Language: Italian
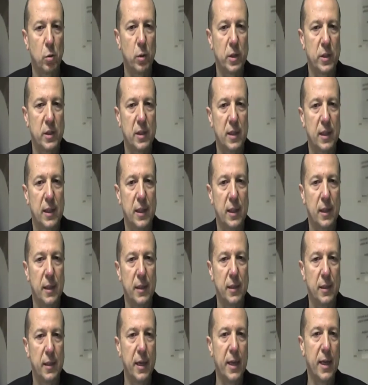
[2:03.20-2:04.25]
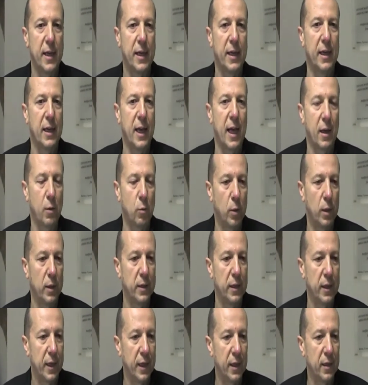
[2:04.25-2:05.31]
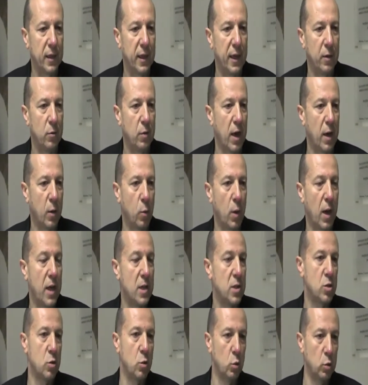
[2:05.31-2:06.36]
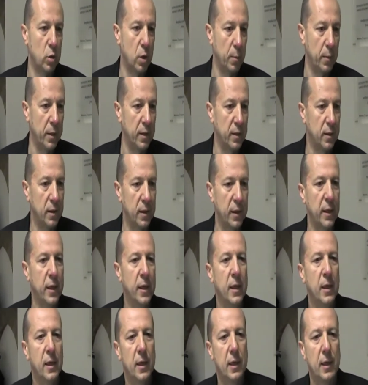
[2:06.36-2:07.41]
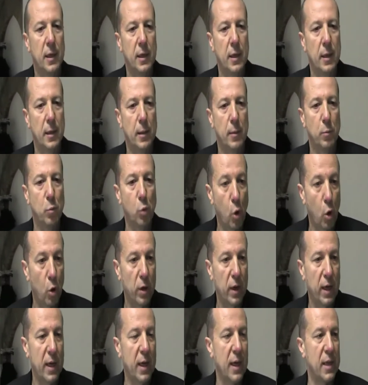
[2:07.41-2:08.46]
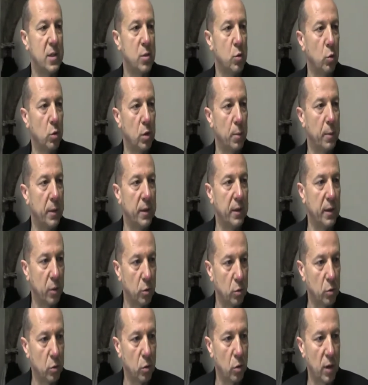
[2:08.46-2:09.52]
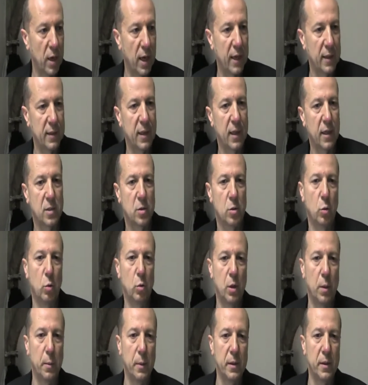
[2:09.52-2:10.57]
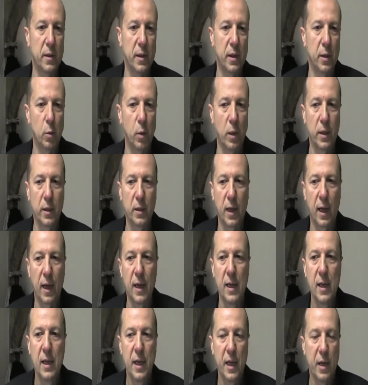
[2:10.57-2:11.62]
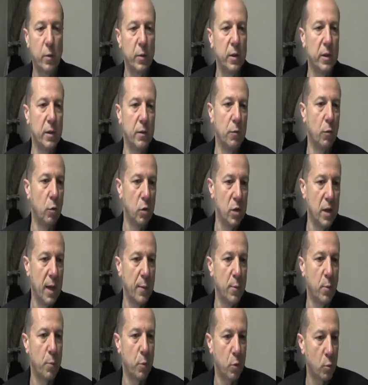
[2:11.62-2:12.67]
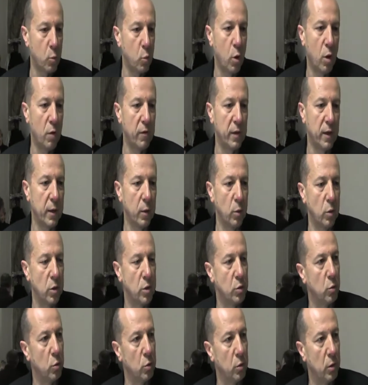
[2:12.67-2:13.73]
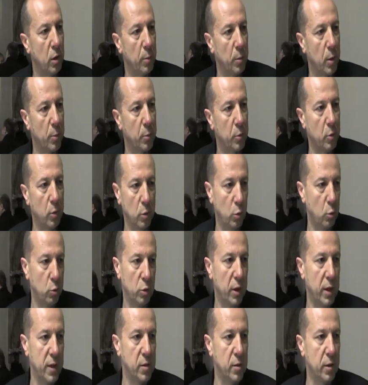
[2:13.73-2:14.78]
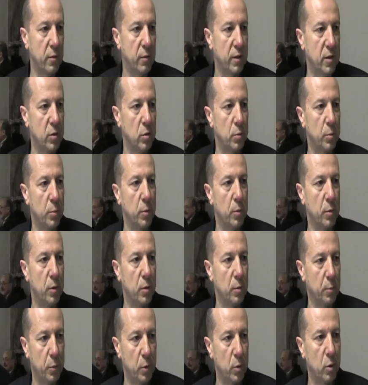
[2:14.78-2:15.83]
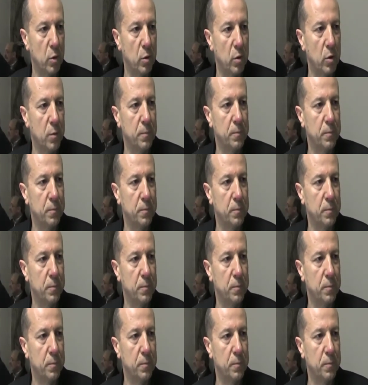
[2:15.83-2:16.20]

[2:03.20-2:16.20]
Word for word: questa idea che l'acqua di rete è un'acqua assolutamente eh, buona, assolutamente controllata, assolutamente di qualità e quindi vogliamo promuovere l'utilizzo di questo prodotto.